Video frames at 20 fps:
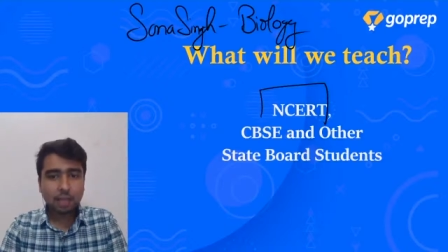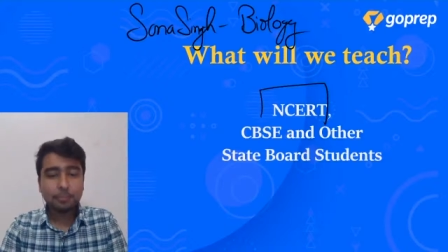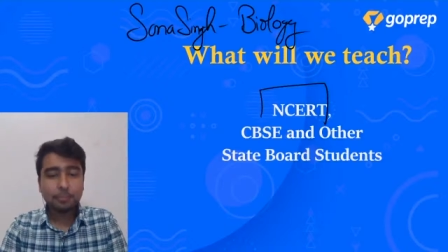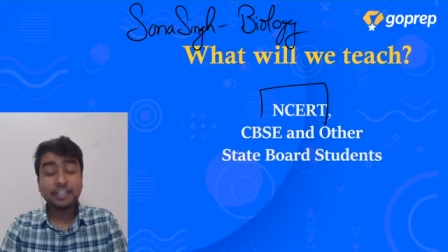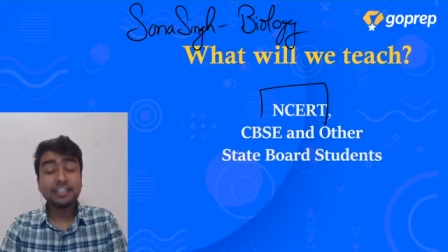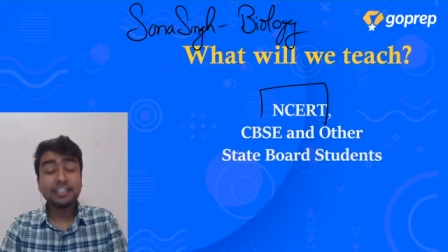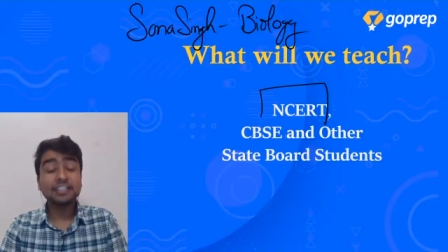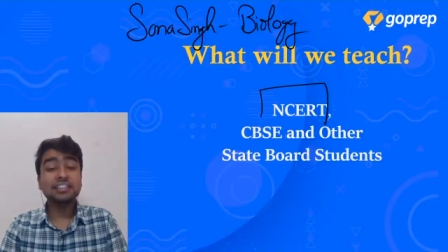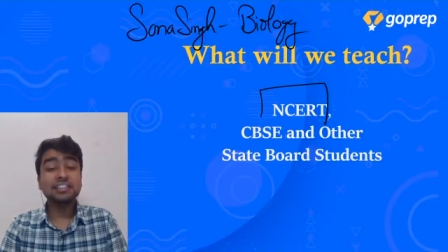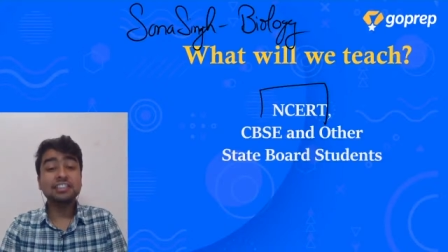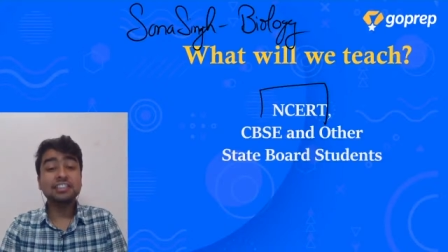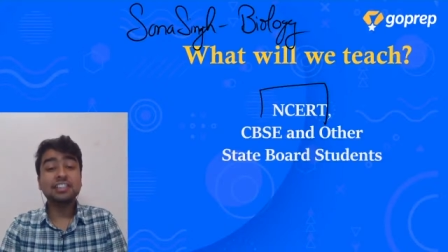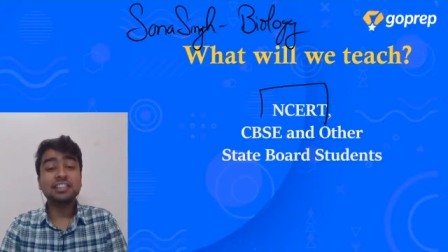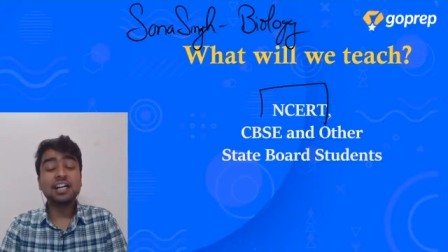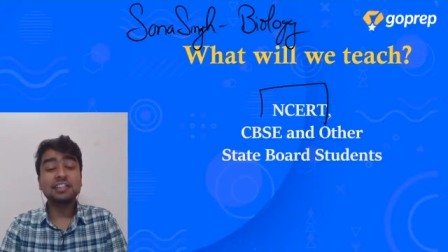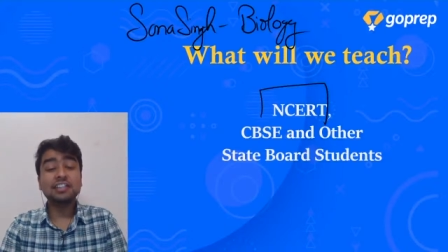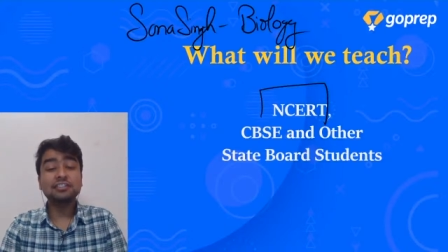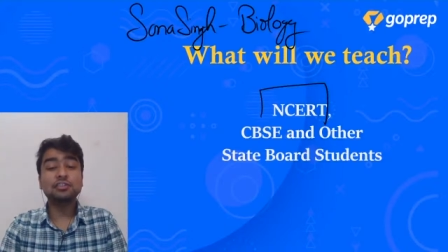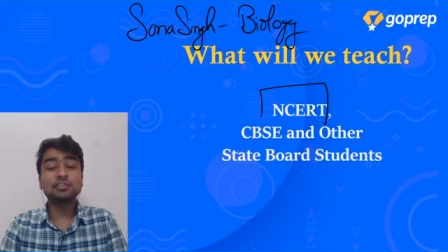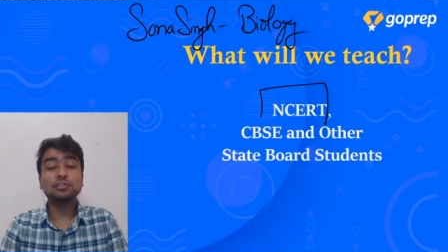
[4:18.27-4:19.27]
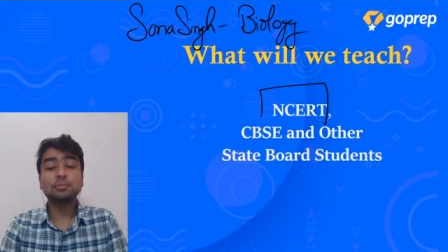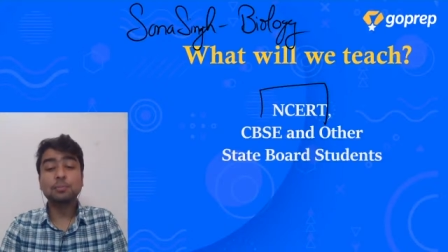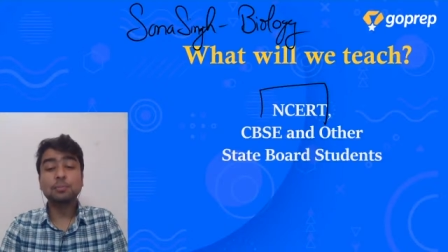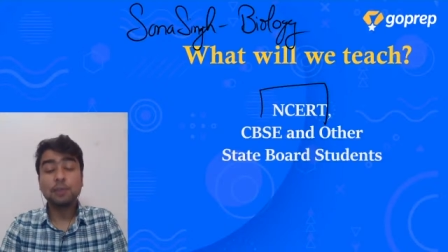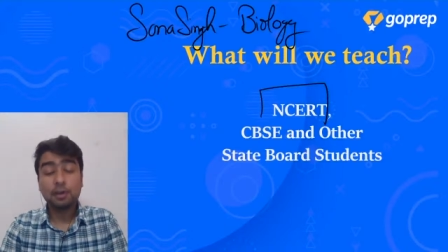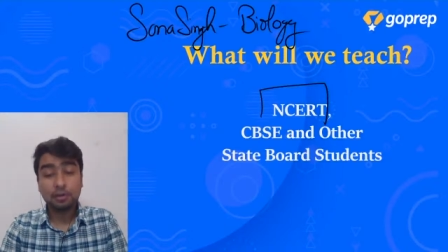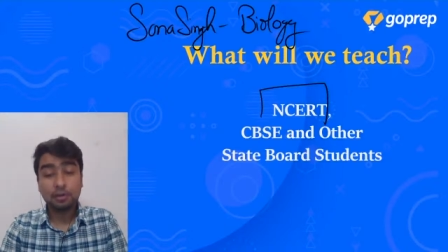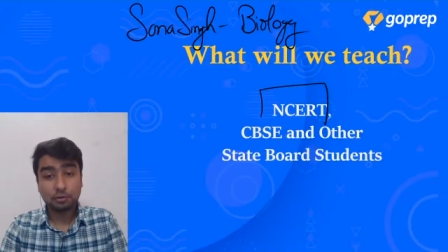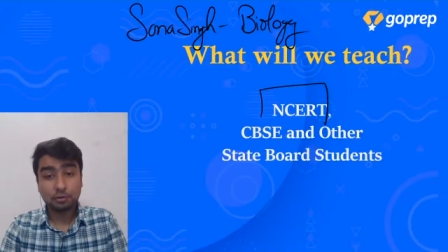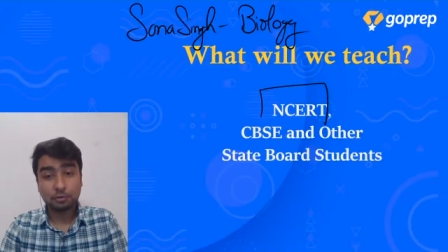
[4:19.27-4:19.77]
beta it starts
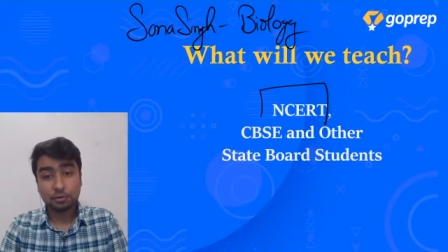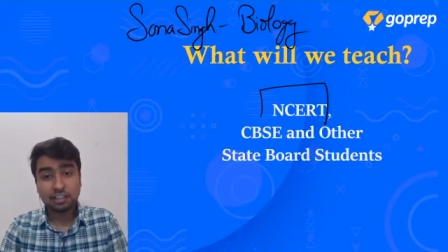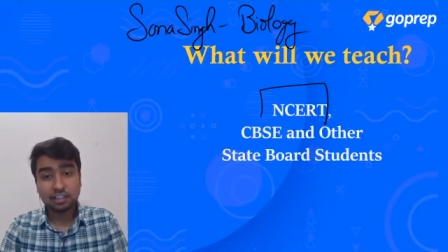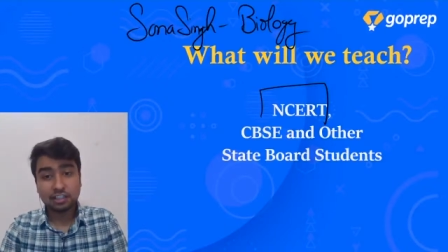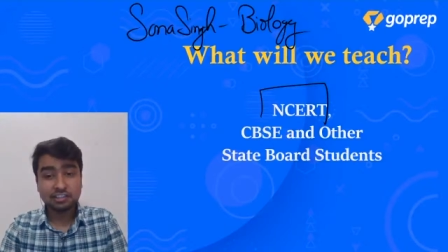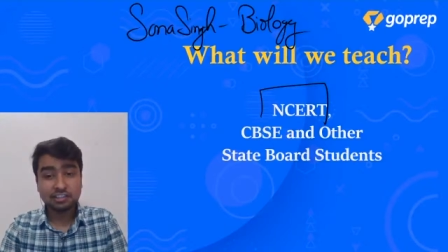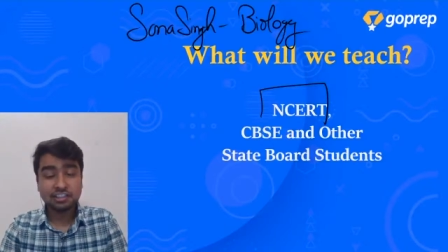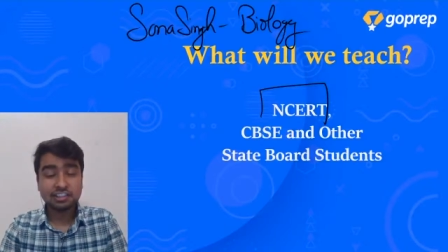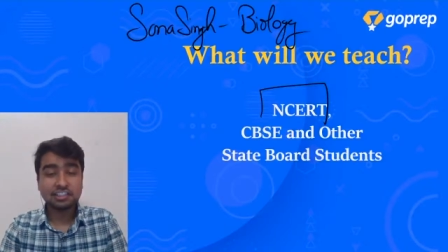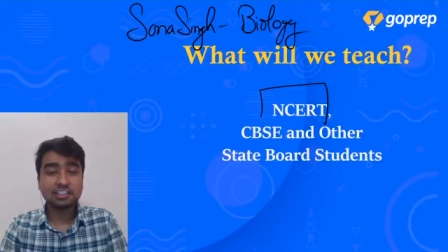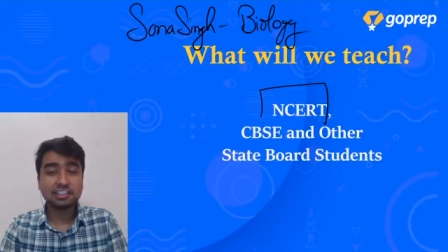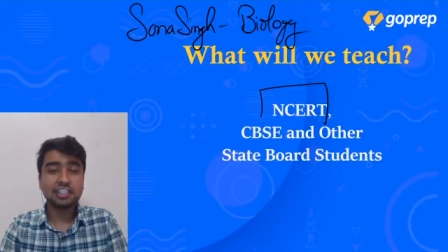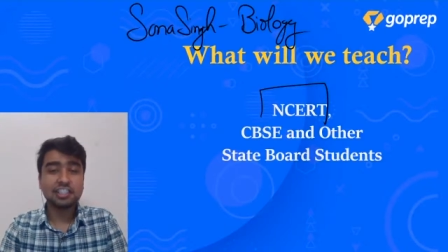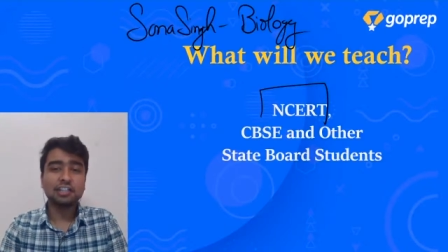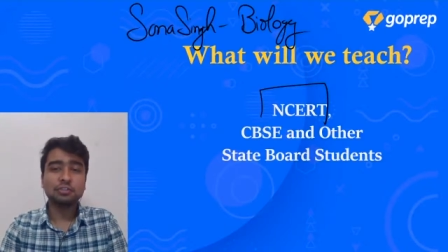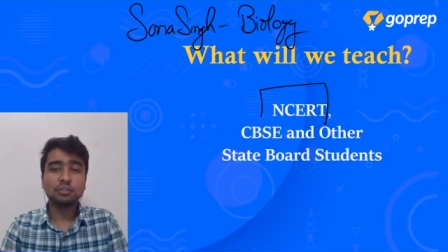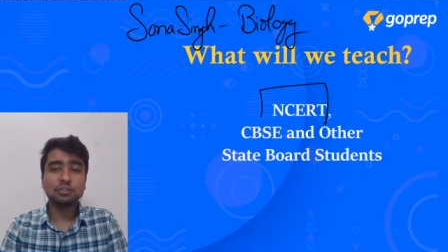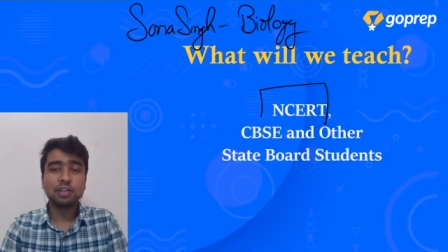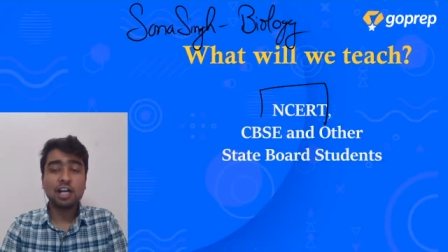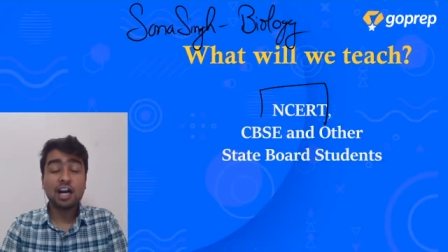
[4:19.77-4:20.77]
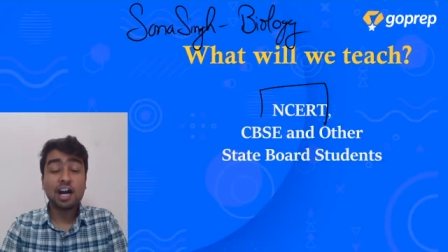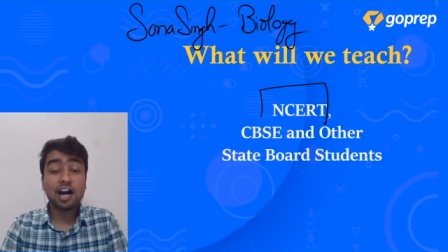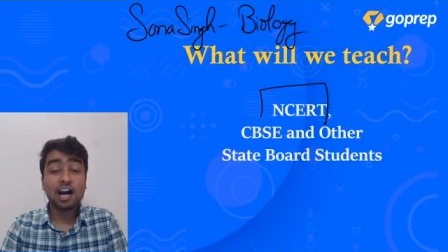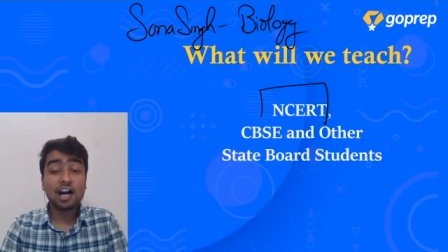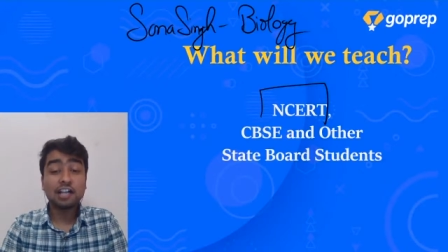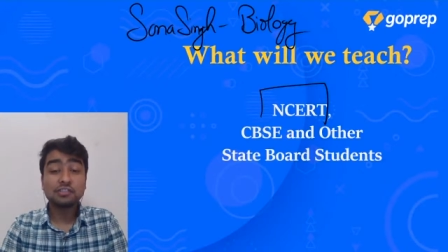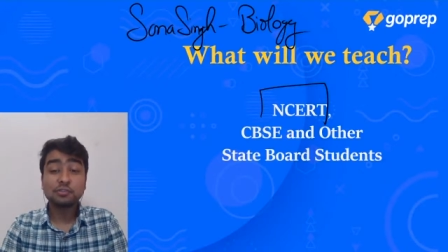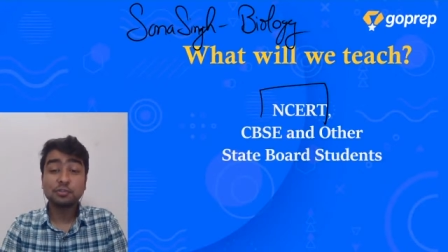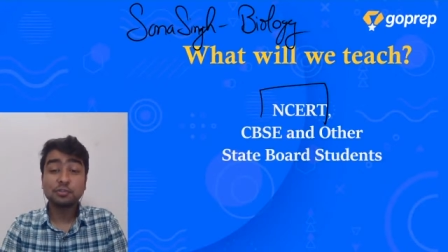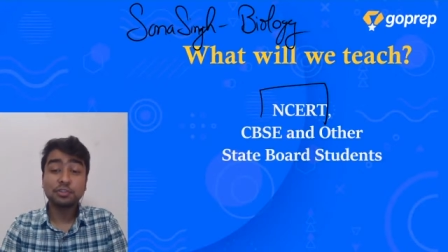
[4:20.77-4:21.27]
tomorrow, kal se start hoga
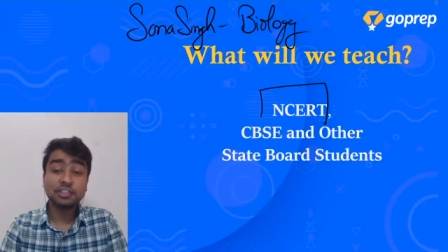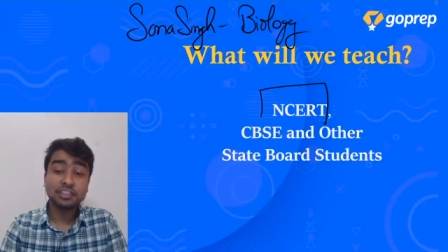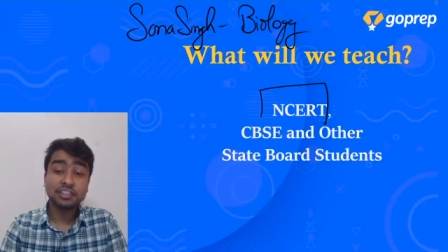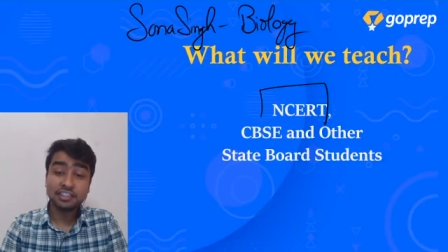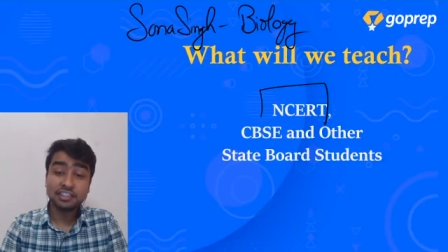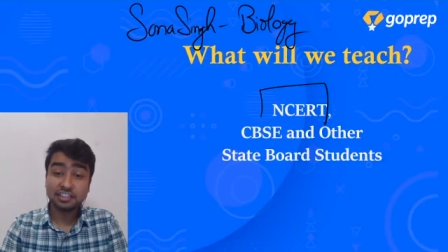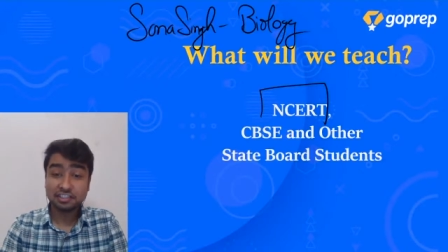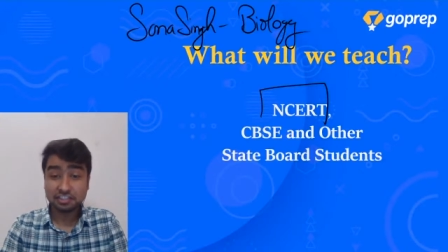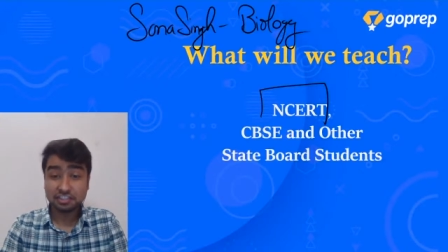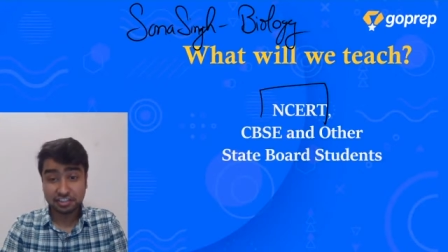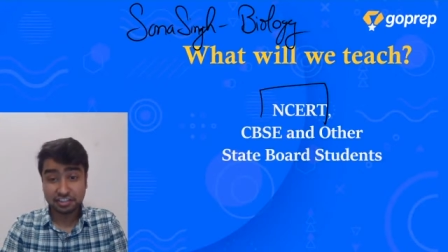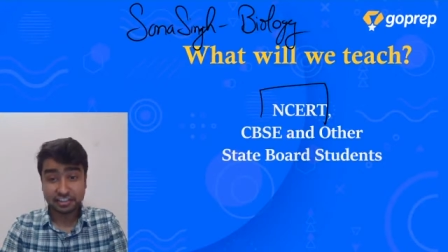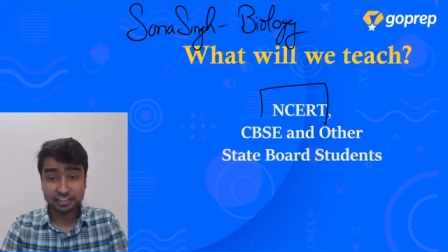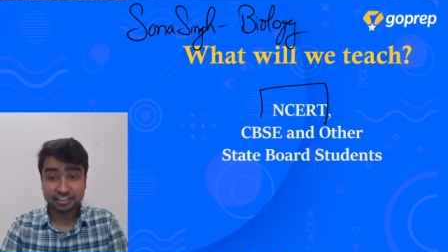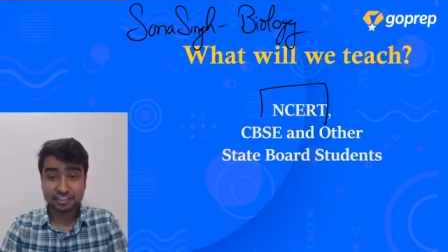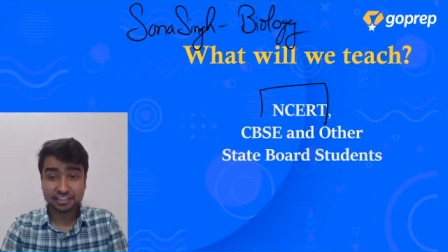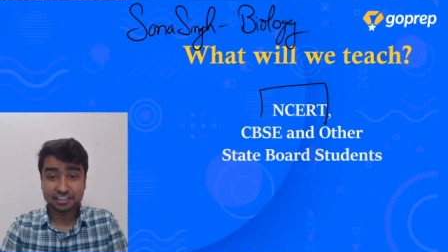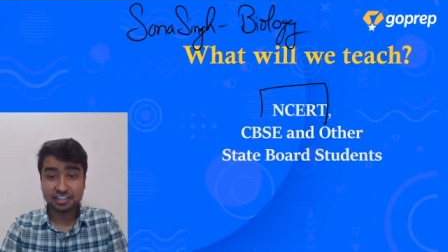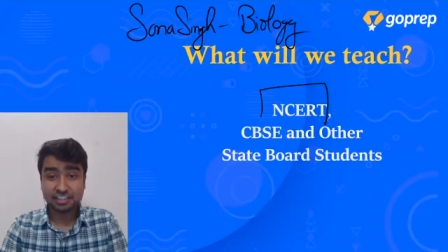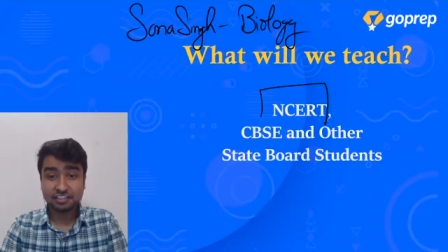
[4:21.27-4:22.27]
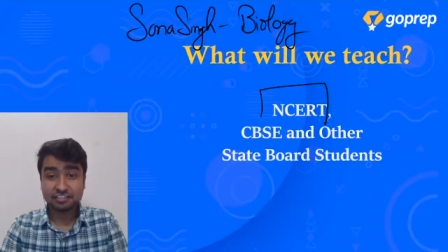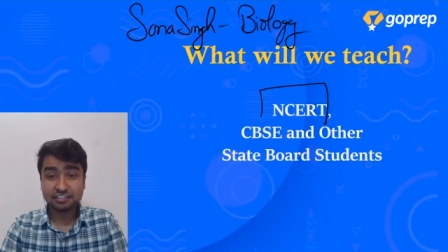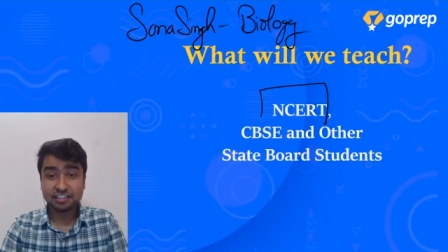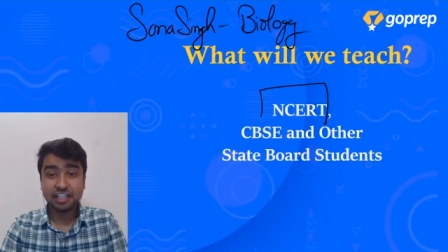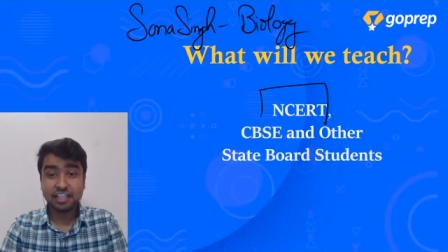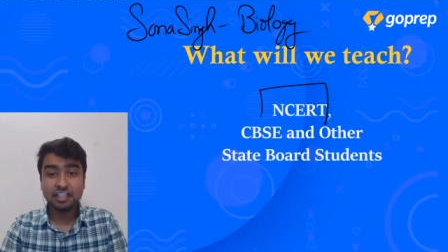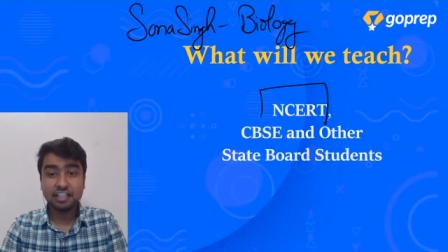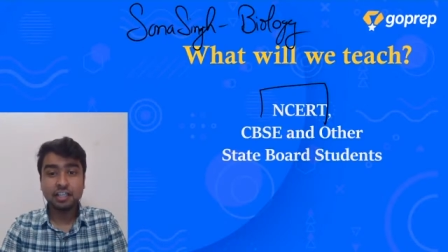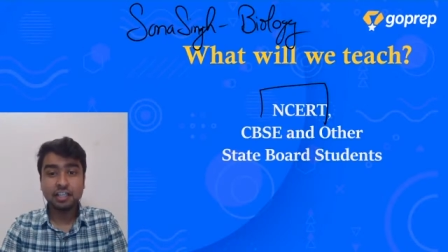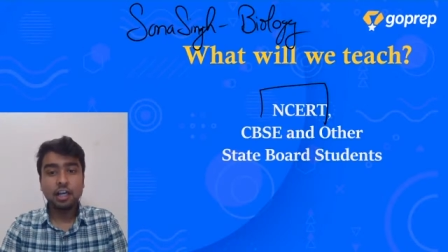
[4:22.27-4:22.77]
aaj orientation hai
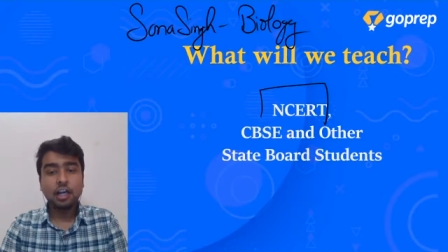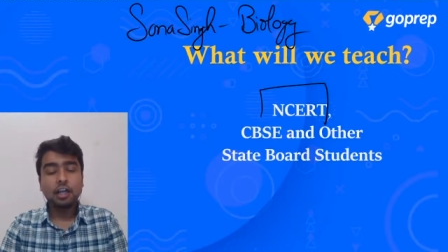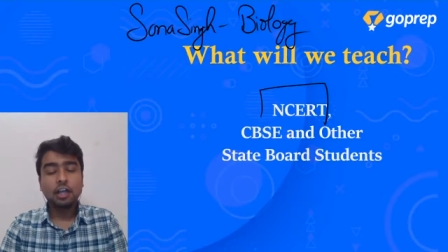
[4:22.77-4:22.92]
right?